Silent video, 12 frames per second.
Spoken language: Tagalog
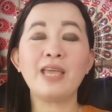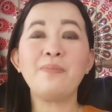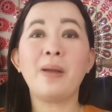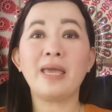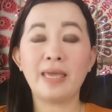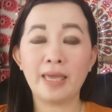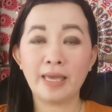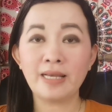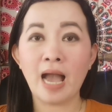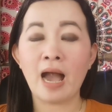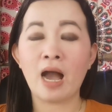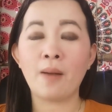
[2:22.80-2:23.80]
ay
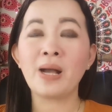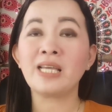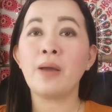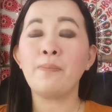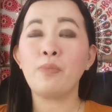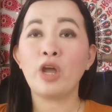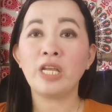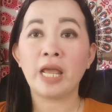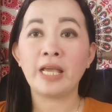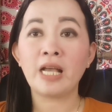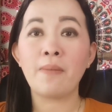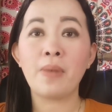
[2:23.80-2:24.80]
maiiga. Kapag yan po ay
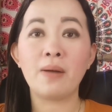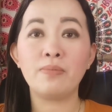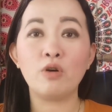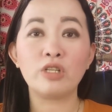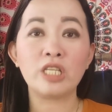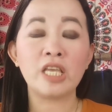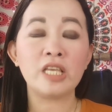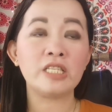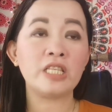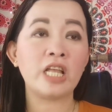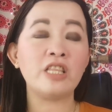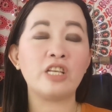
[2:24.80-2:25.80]
naiga mga bossing,
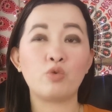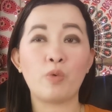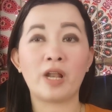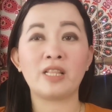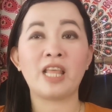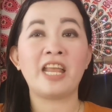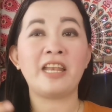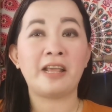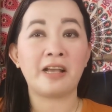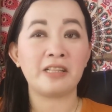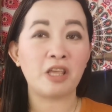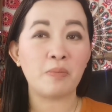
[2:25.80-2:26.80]
instead na swerte,
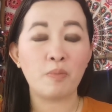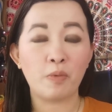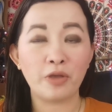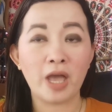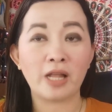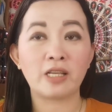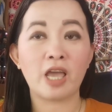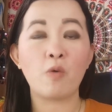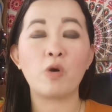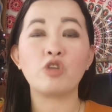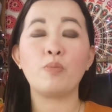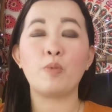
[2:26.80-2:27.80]
negatibo po yan.
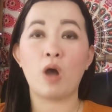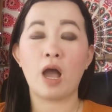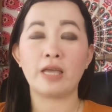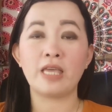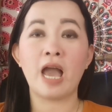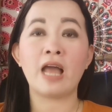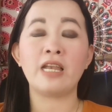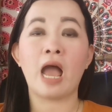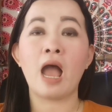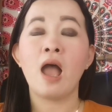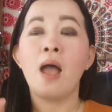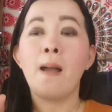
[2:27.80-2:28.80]
Kaya huwag niyo pong hayaan
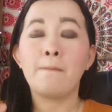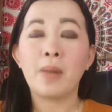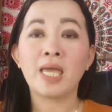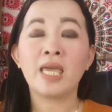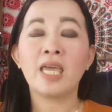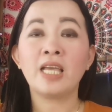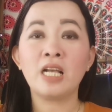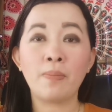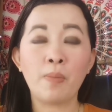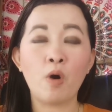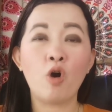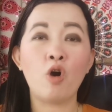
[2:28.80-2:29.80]
na
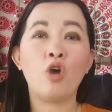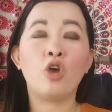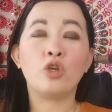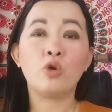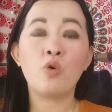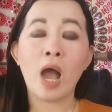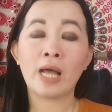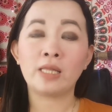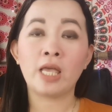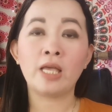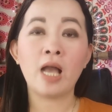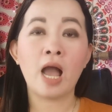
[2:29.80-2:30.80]
maiiga po yung
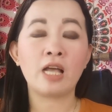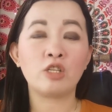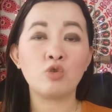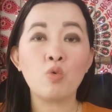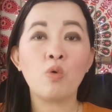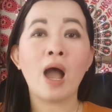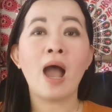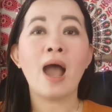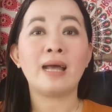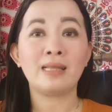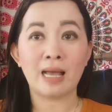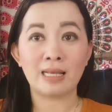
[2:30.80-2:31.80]
ating uh,
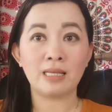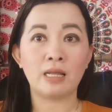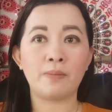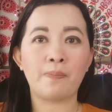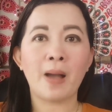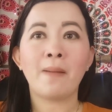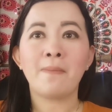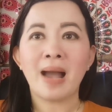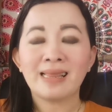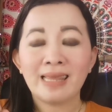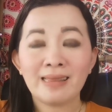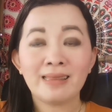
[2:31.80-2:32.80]
suka at asin.
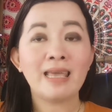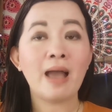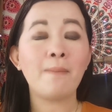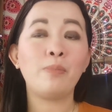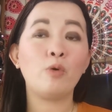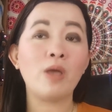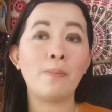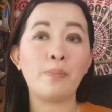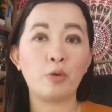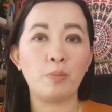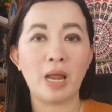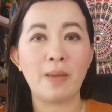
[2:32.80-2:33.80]
Pangmatindihan po
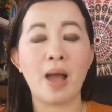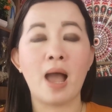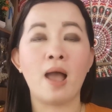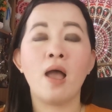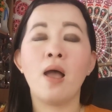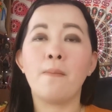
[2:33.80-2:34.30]
yung problema.